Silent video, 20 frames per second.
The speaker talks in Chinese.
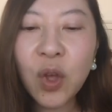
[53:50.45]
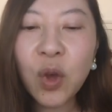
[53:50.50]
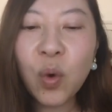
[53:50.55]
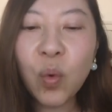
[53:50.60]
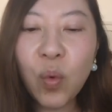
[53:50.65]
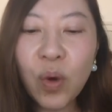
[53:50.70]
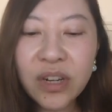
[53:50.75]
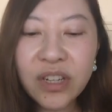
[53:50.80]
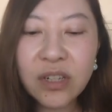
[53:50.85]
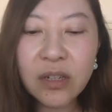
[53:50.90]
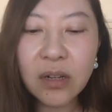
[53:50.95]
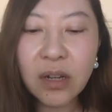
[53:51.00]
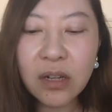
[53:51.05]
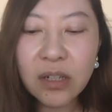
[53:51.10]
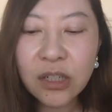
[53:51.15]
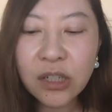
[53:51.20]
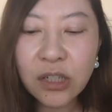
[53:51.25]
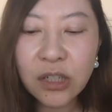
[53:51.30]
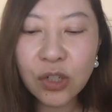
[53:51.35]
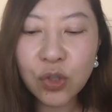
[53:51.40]
我只能
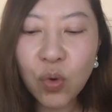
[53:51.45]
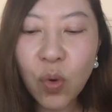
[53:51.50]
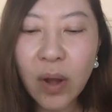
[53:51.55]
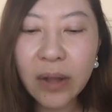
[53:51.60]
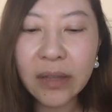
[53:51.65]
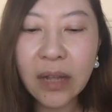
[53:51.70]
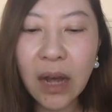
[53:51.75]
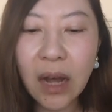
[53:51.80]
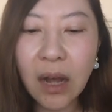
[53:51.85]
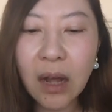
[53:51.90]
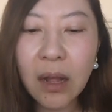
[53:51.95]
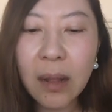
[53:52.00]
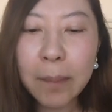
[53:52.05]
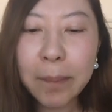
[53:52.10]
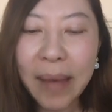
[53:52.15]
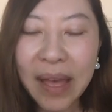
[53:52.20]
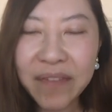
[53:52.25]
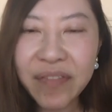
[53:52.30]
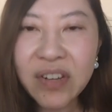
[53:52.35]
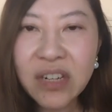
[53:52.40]
是说呢，
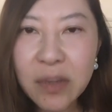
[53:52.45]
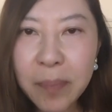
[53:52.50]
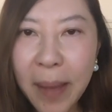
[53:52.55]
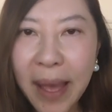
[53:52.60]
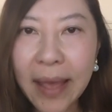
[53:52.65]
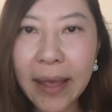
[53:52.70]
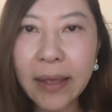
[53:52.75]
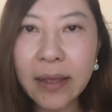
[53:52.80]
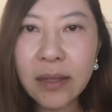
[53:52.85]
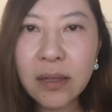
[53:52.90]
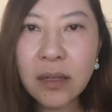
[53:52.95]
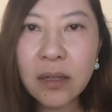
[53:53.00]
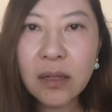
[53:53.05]
百分之百，